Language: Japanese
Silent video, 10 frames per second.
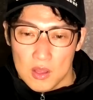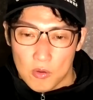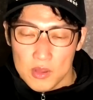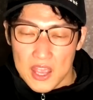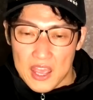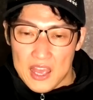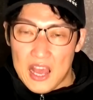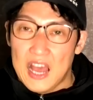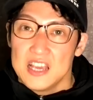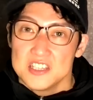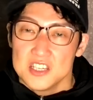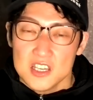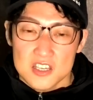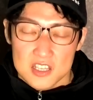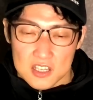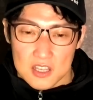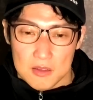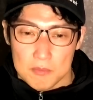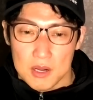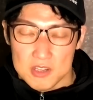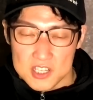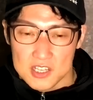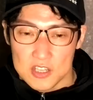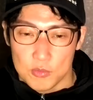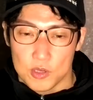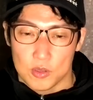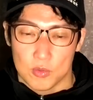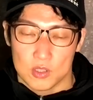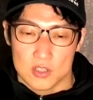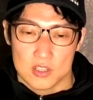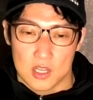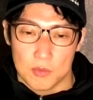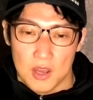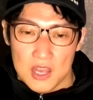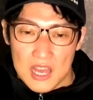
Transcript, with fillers: これね、ICE 車ってね、まだ知らない人もいると思うんですけれども、